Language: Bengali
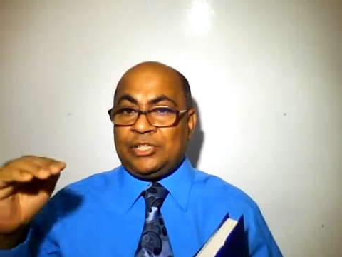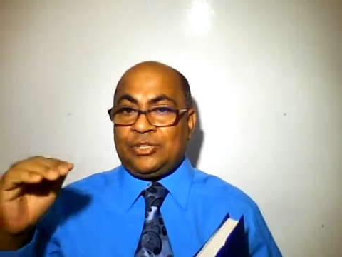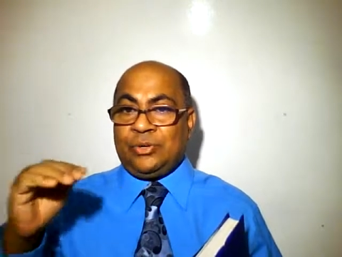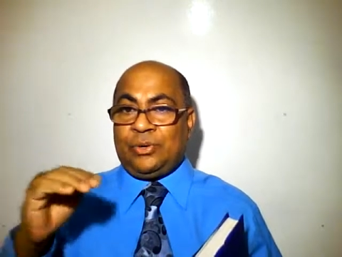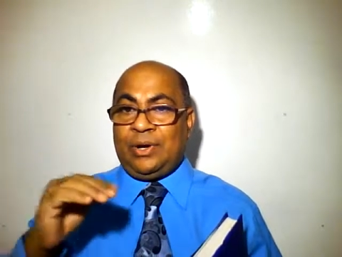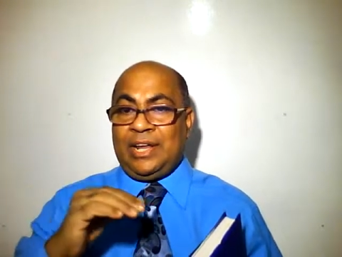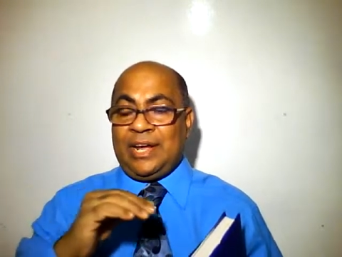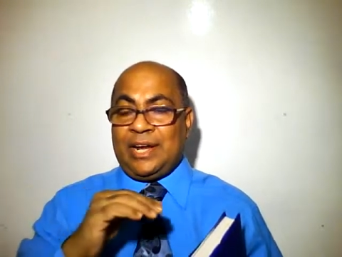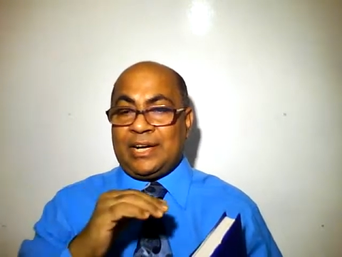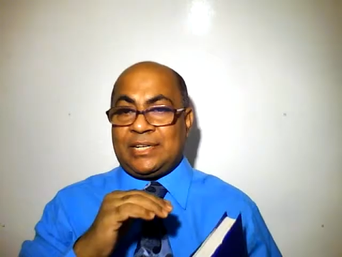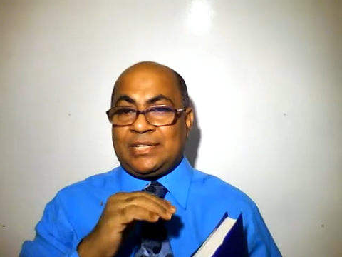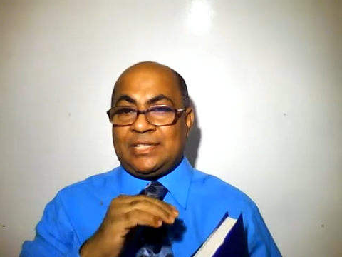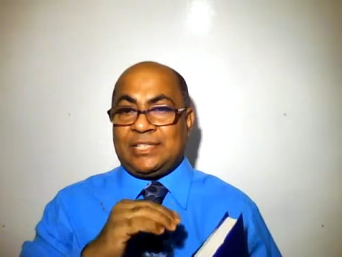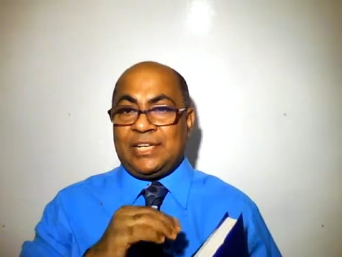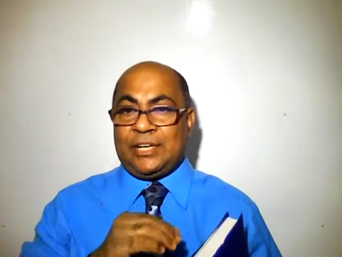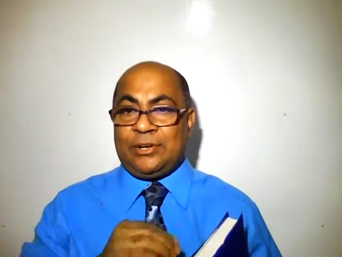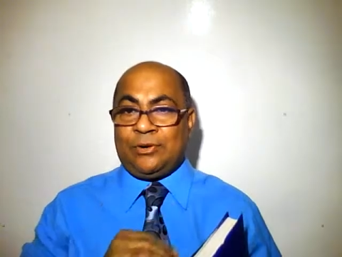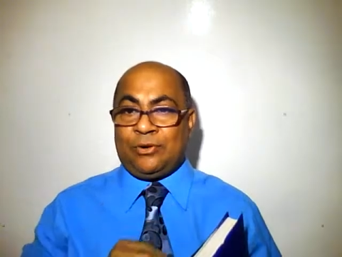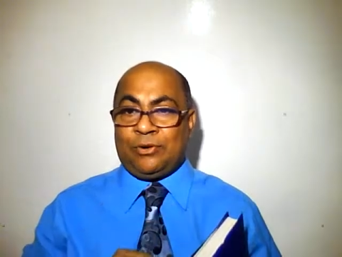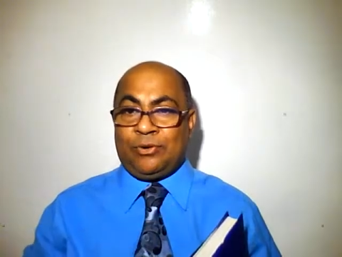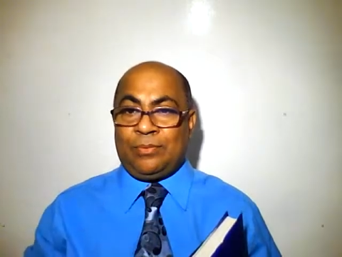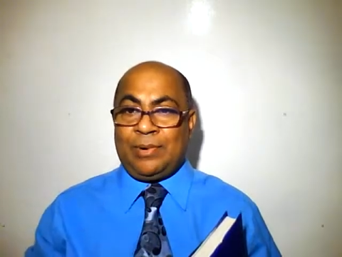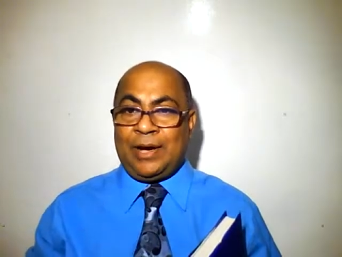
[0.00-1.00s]
চলে আসছে
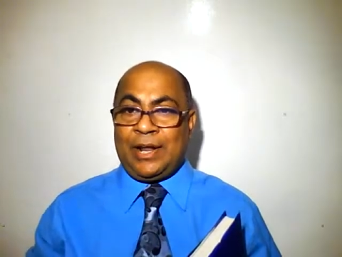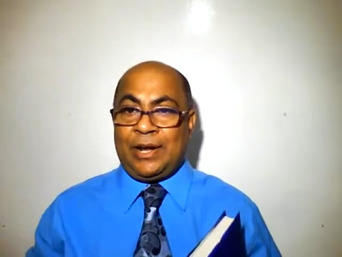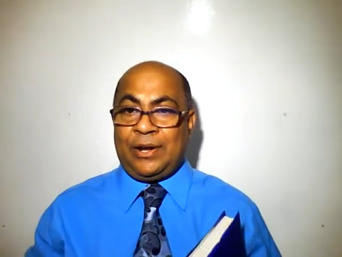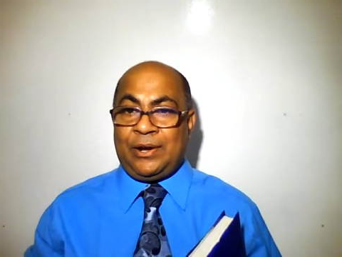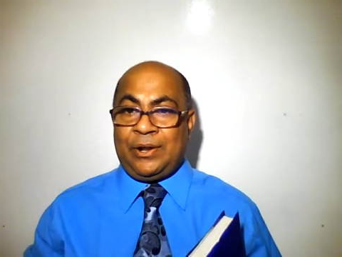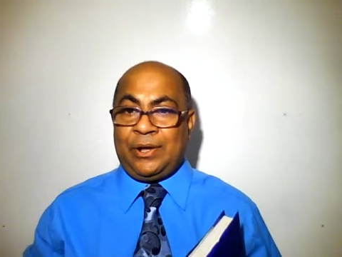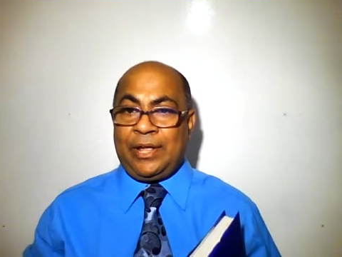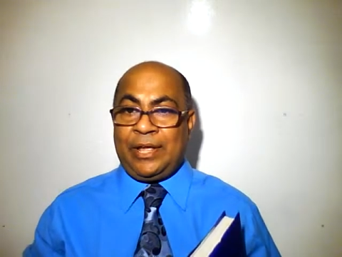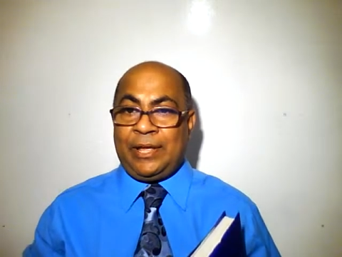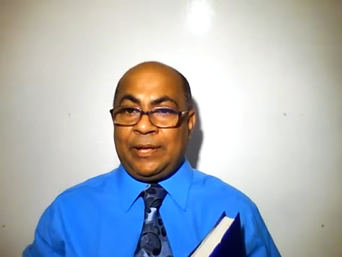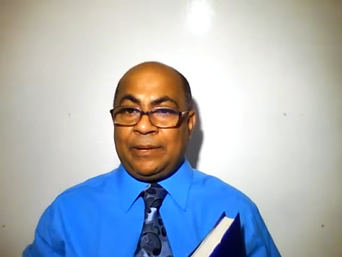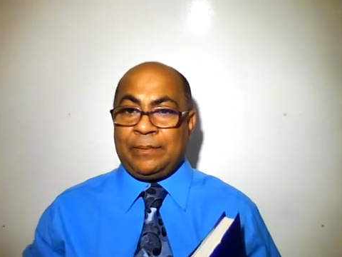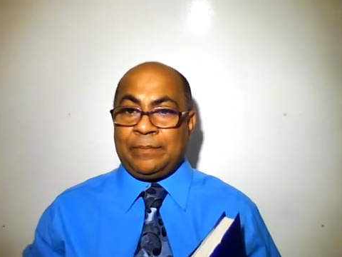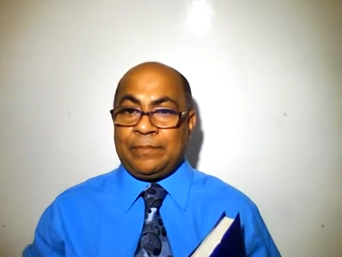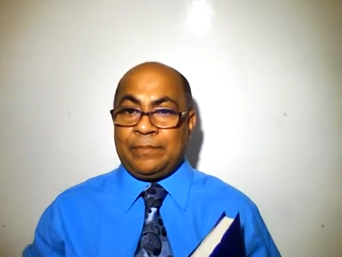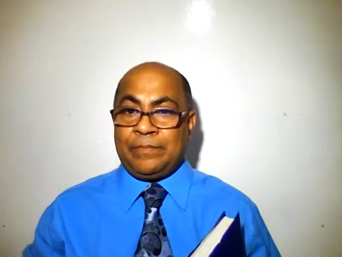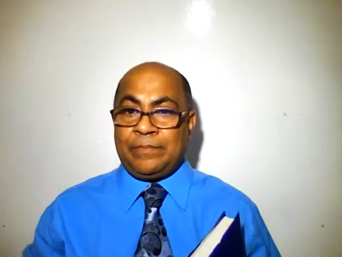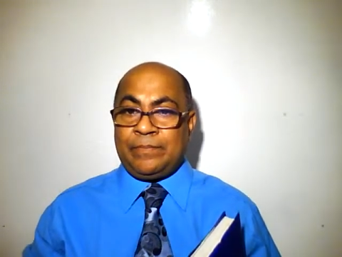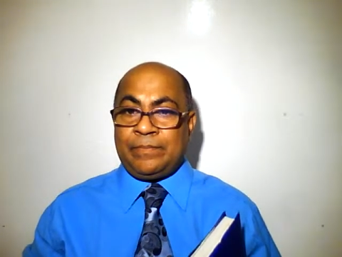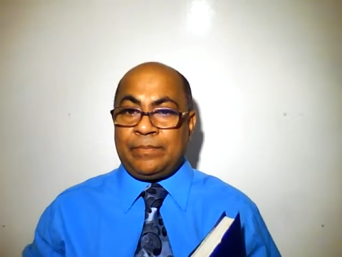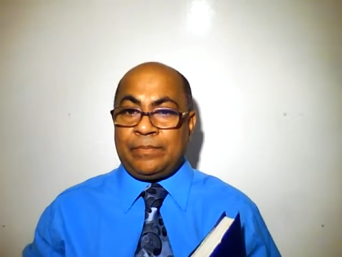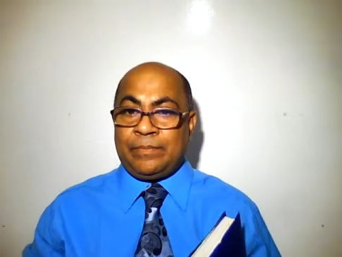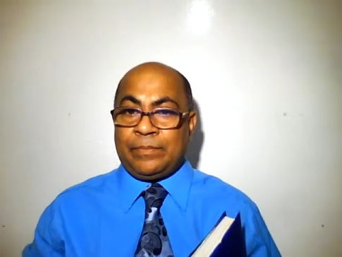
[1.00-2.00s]
ক্রমান্বয়ে
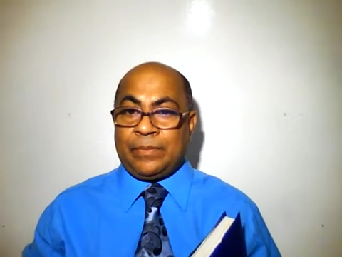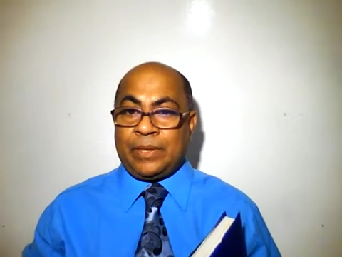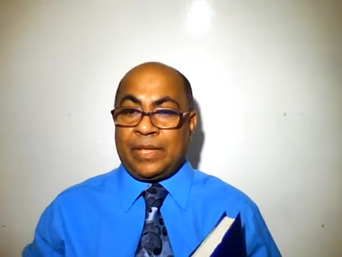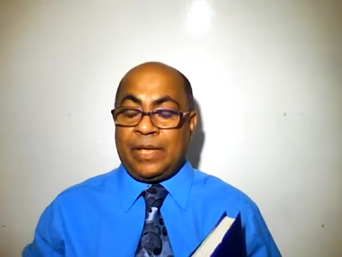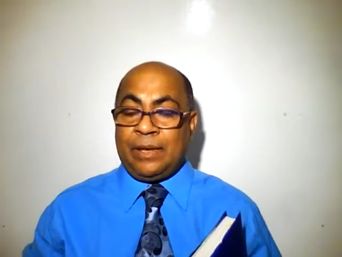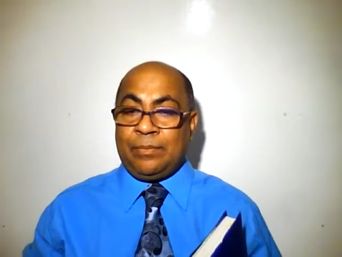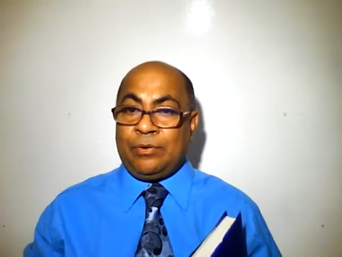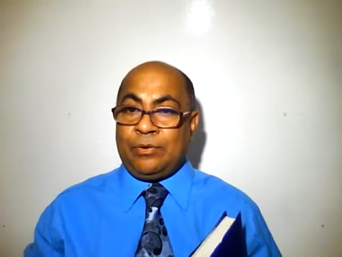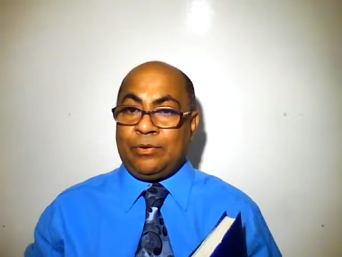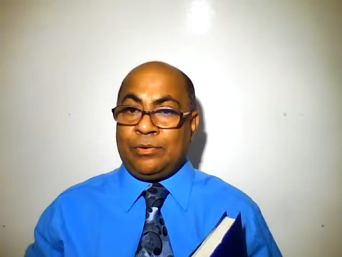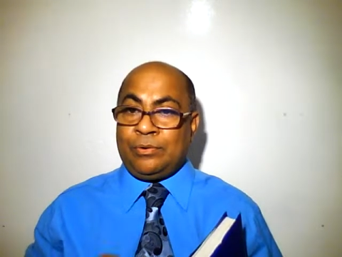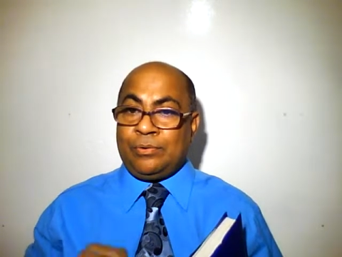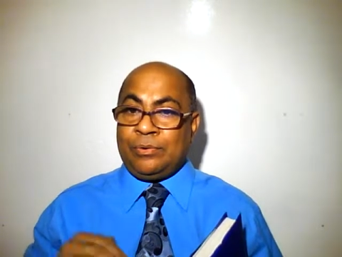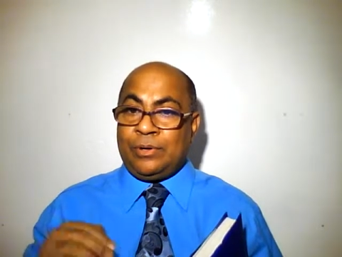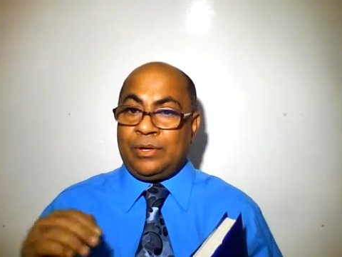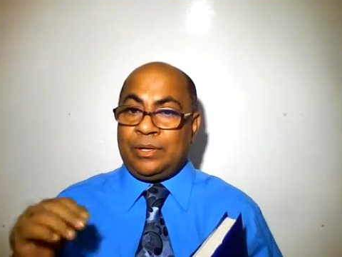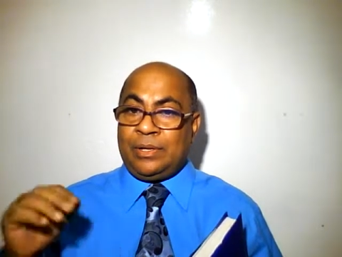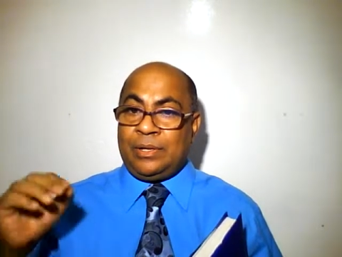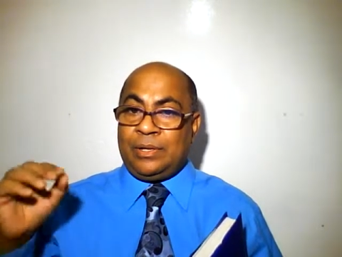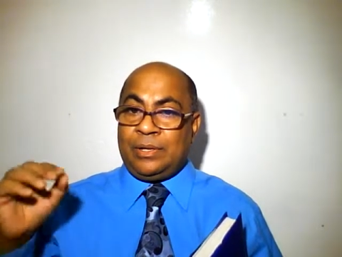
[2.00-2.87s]
এবং